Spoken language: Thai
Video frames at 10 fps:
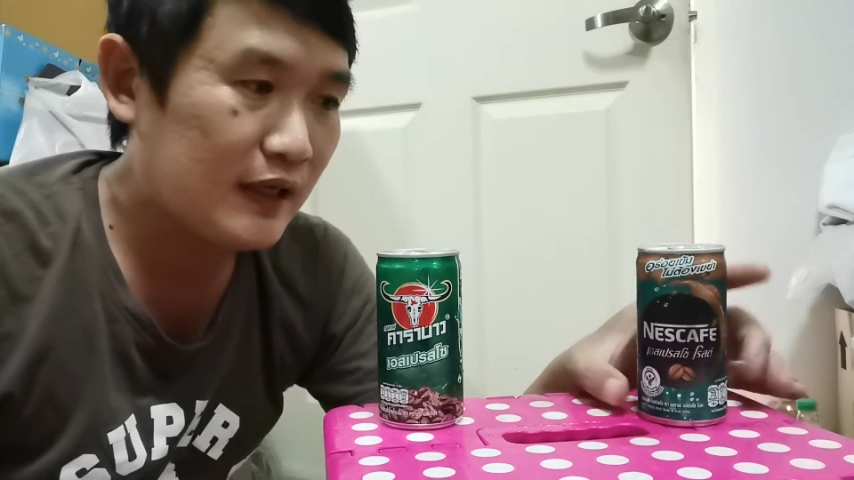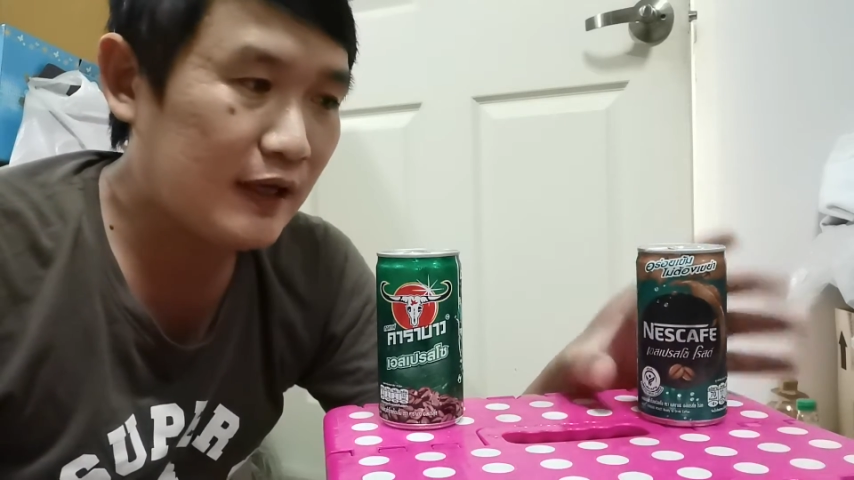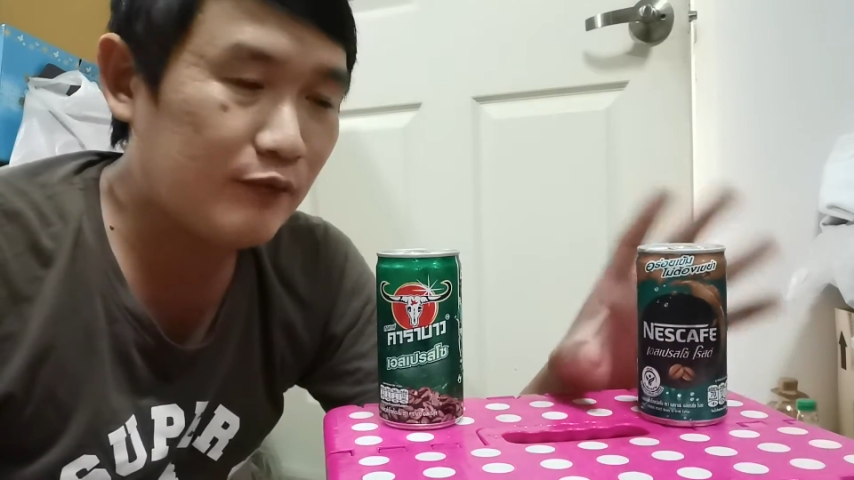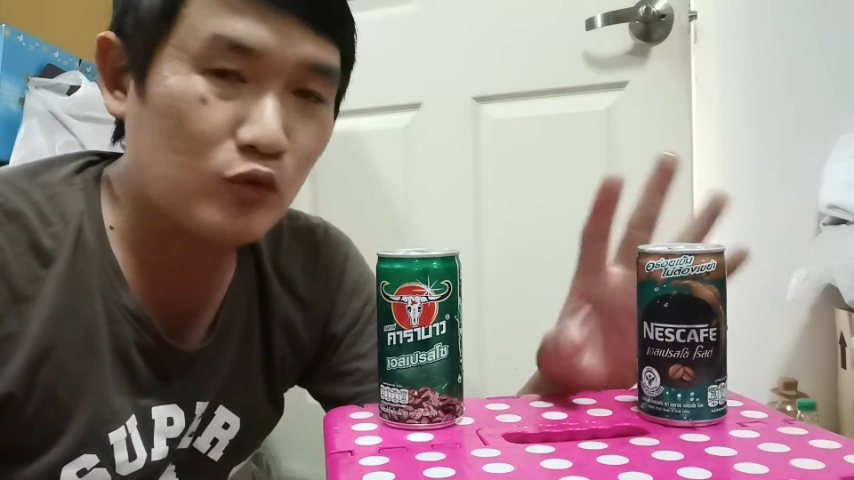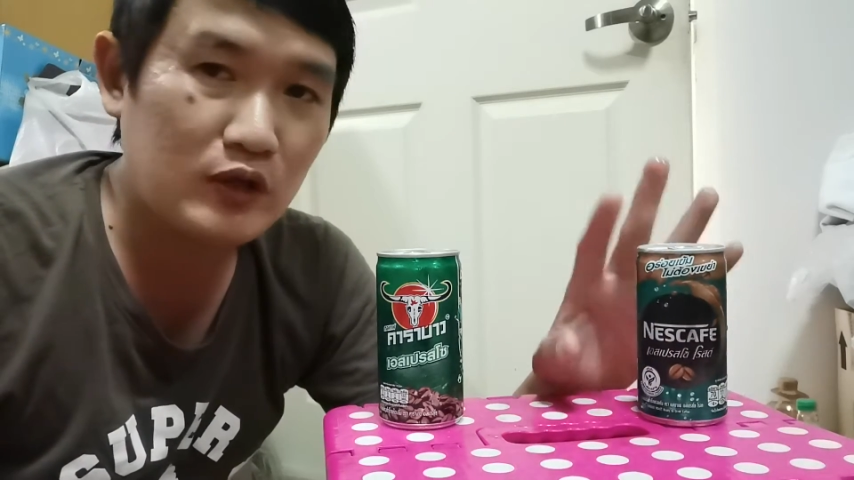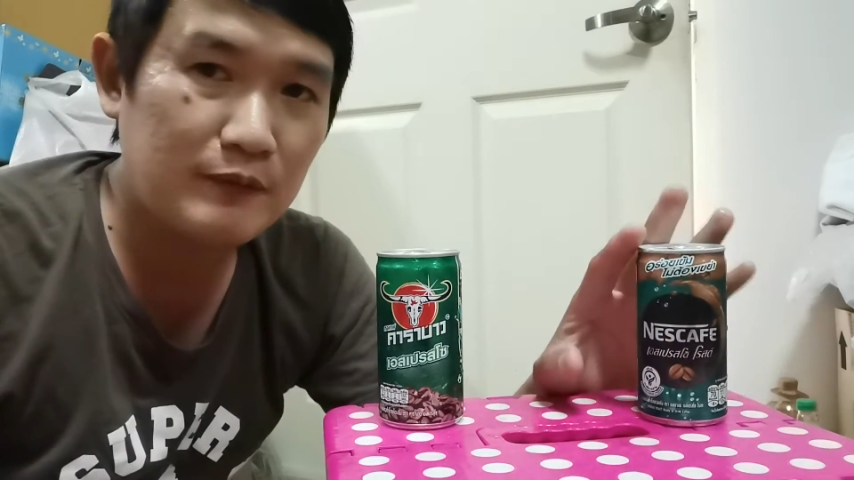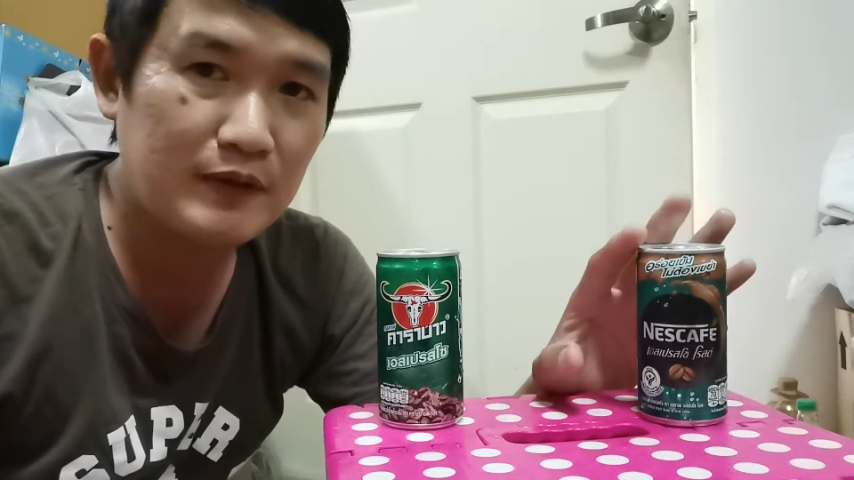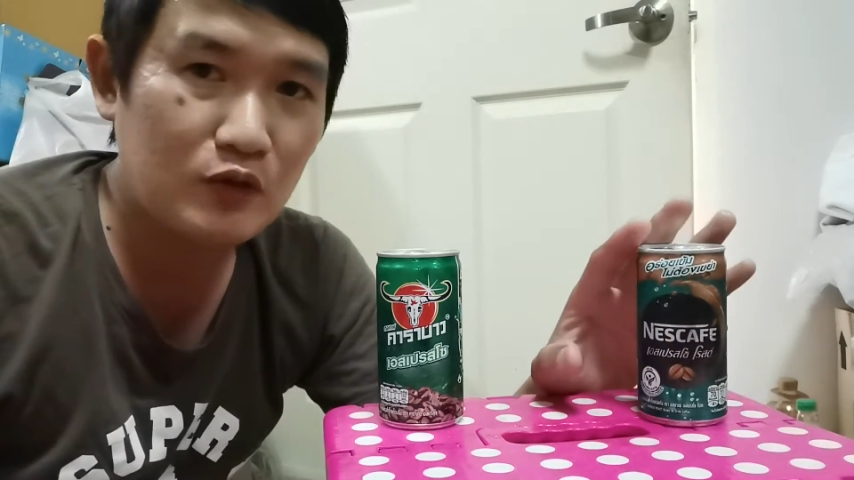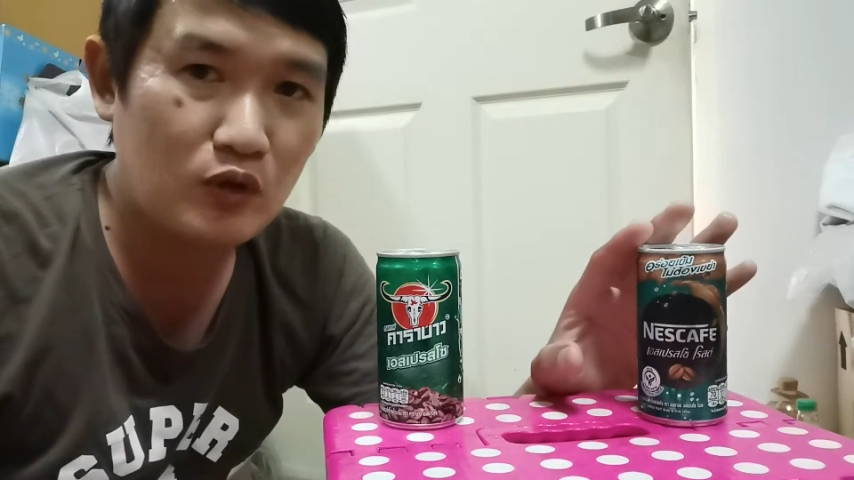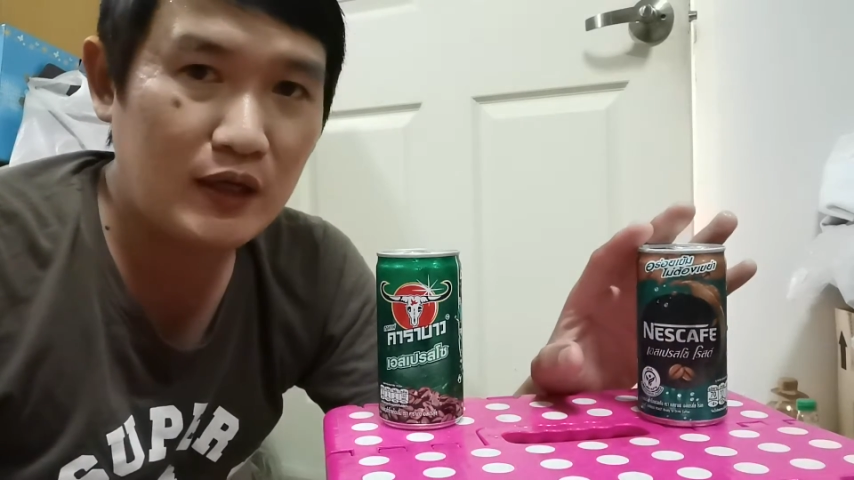นะครับตัวนี้เป็
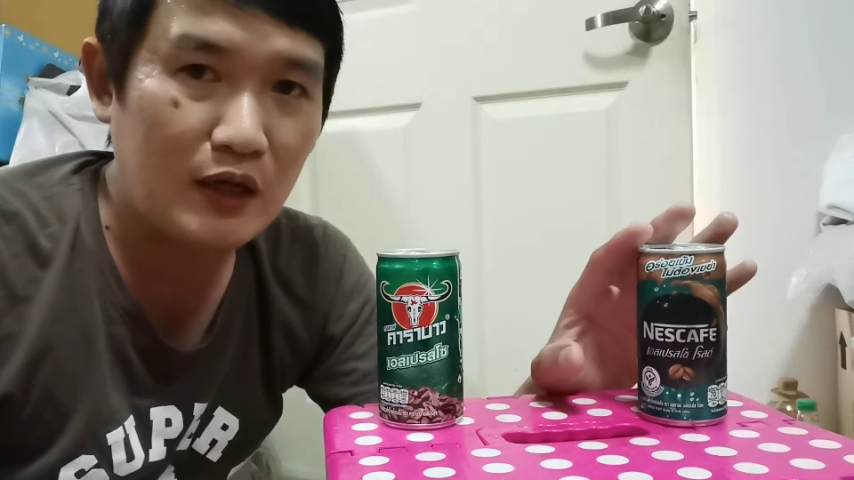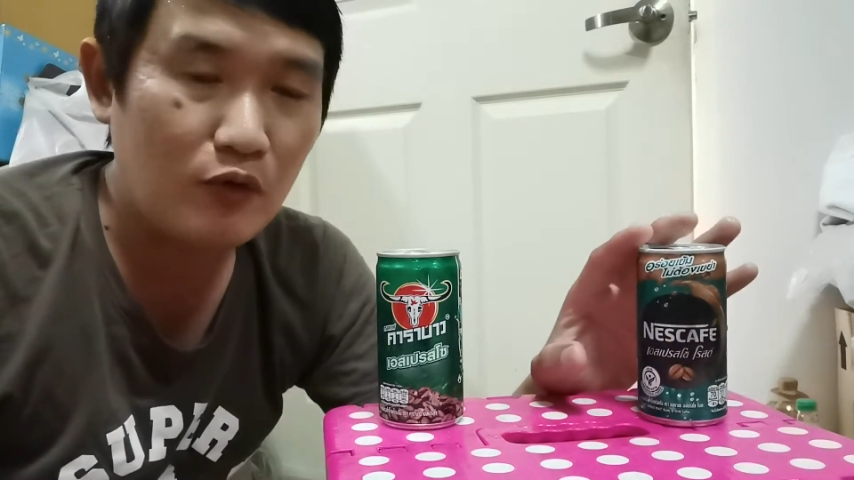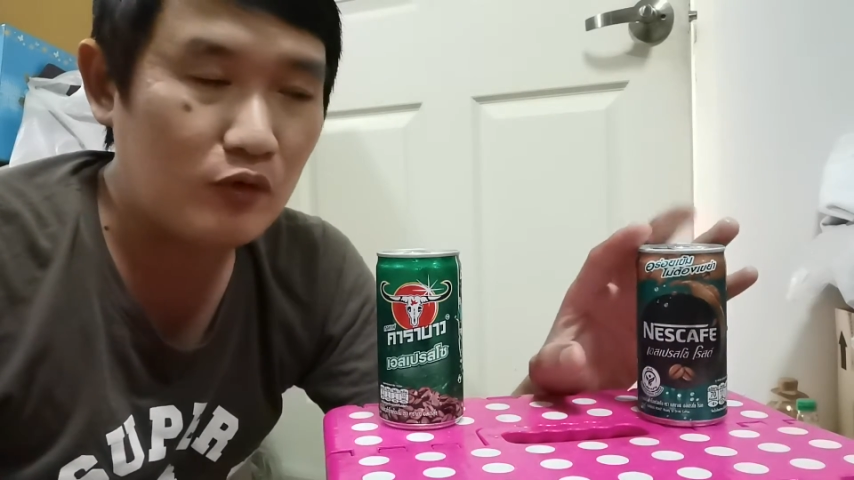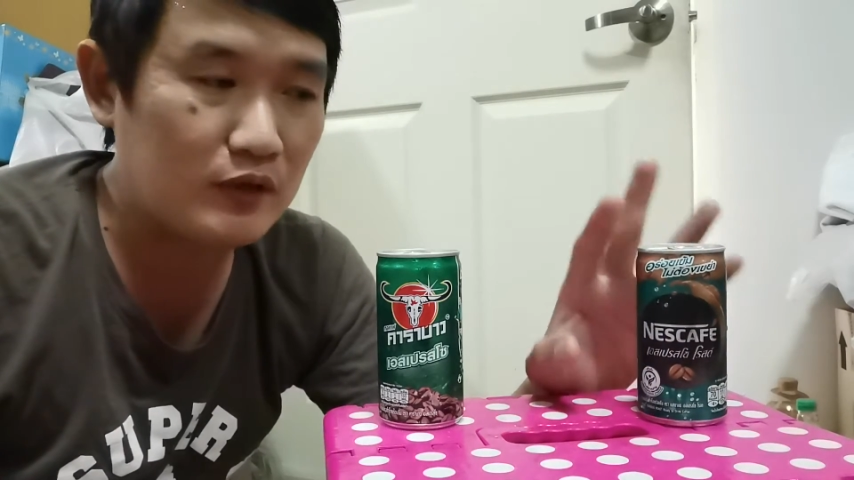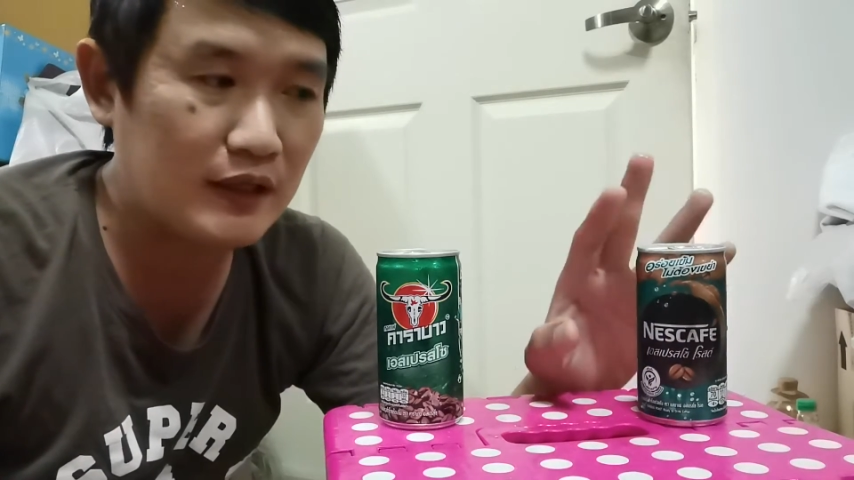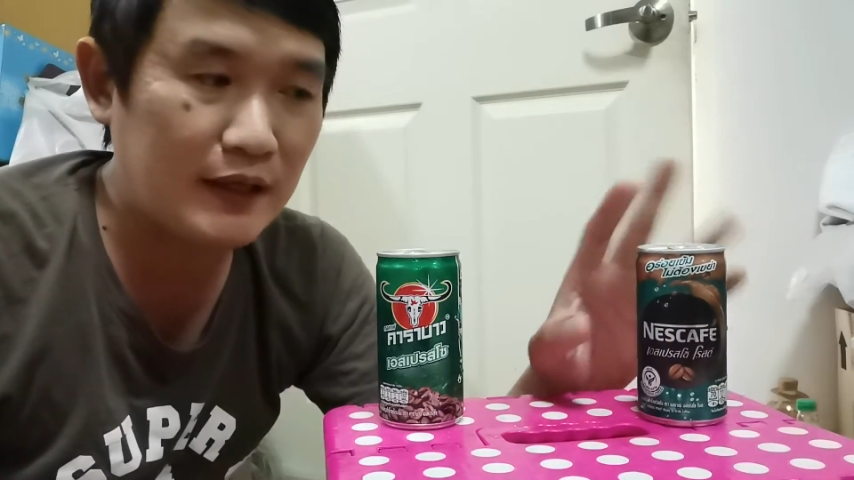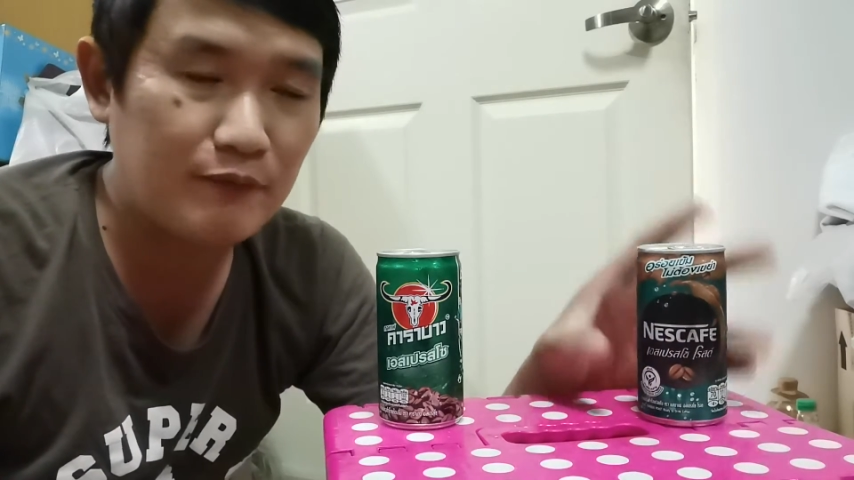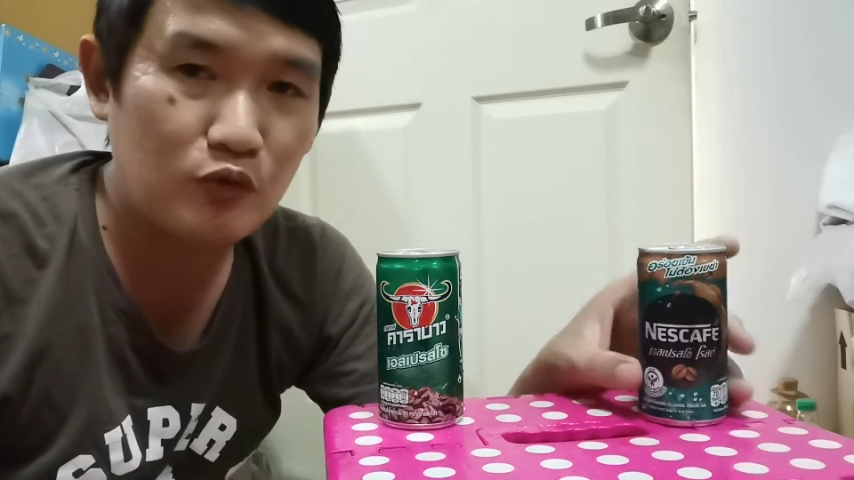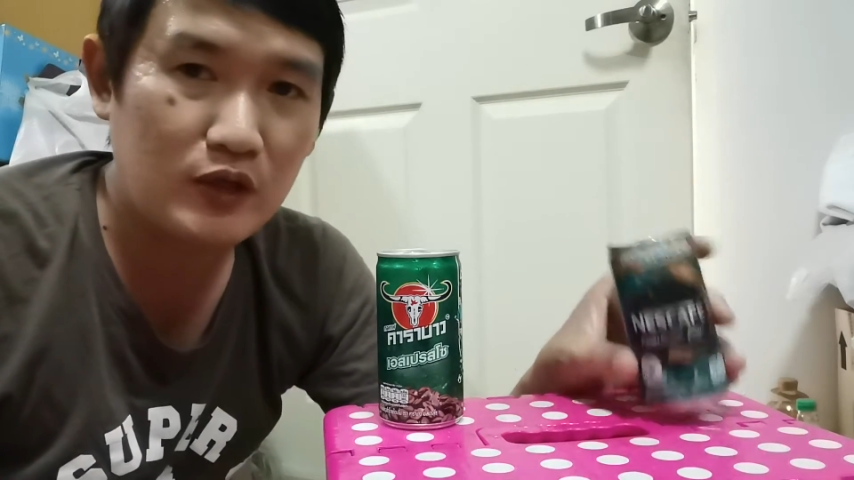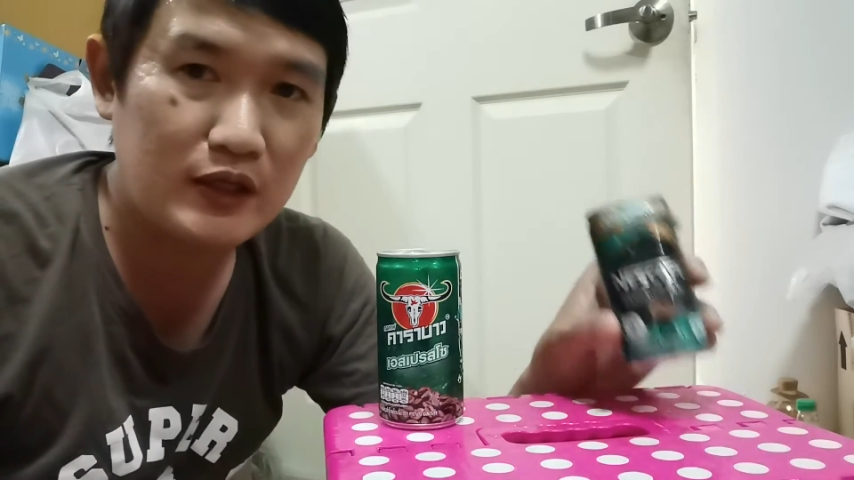นตัวเก่านะครับ
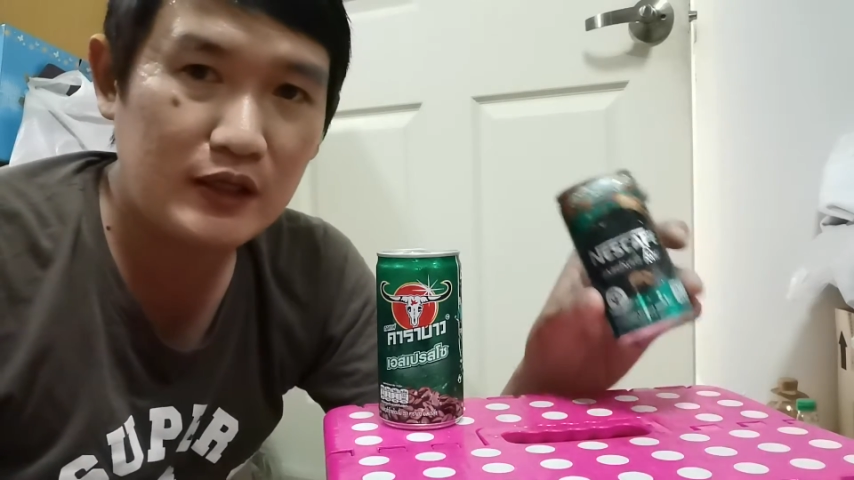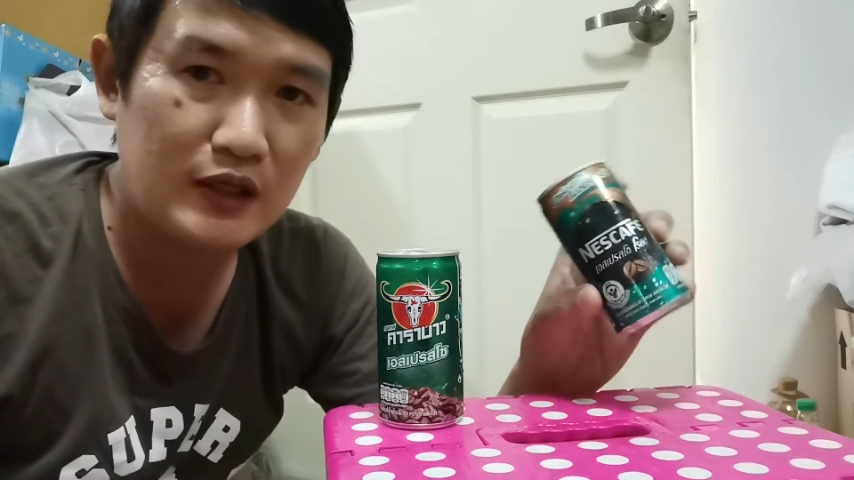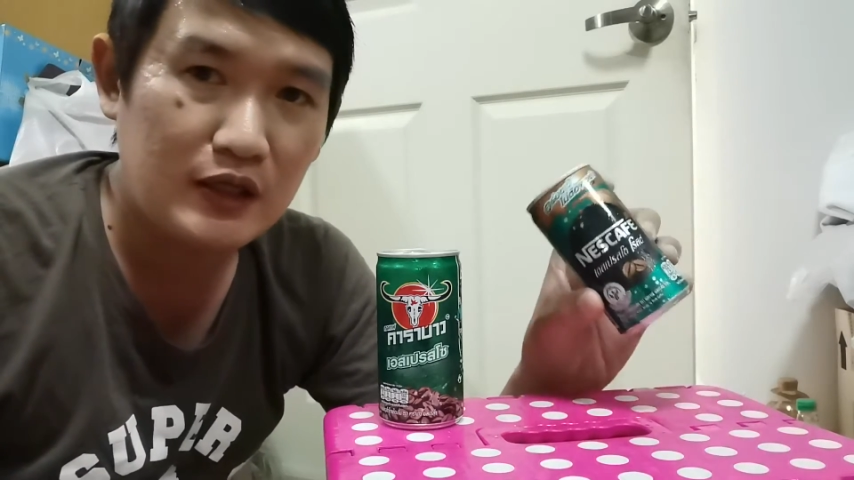ตัวนี้